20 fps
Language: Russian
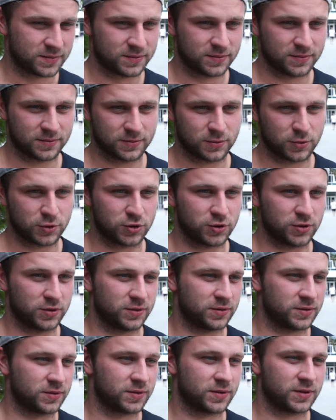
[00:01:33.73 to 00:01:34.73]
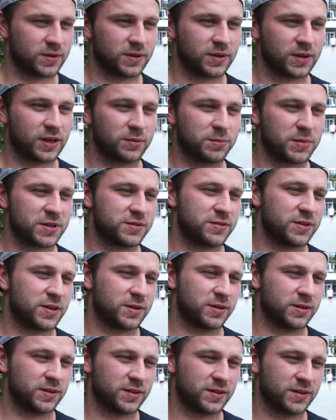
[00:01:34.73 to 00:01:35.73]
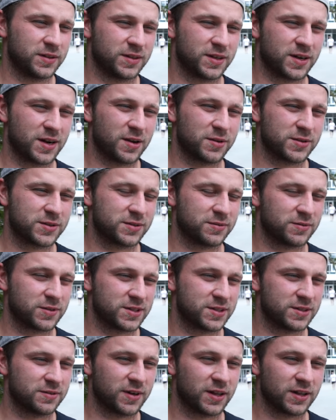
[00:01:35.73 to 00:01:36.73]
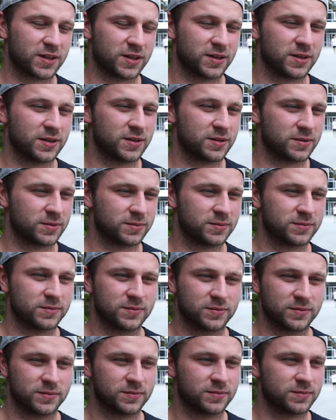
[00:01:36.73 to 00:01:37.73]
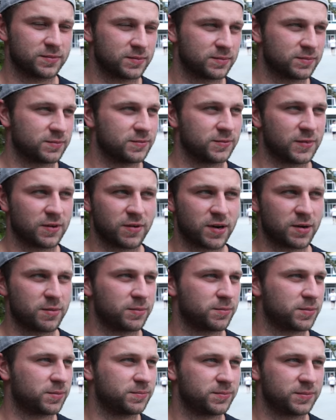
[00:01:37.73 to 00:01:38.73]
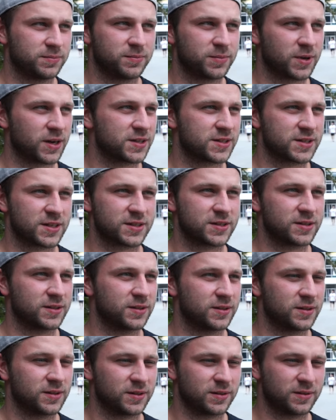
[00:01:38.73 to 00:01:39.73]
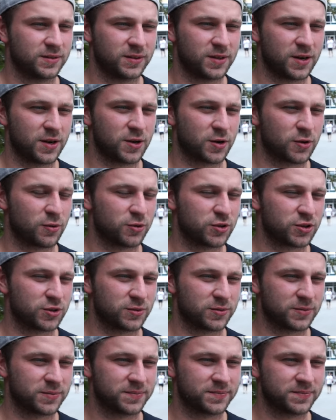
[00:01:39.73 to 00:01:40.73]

ну, очень атмосфера нравится в раздевалке и во время процесса тренировочного.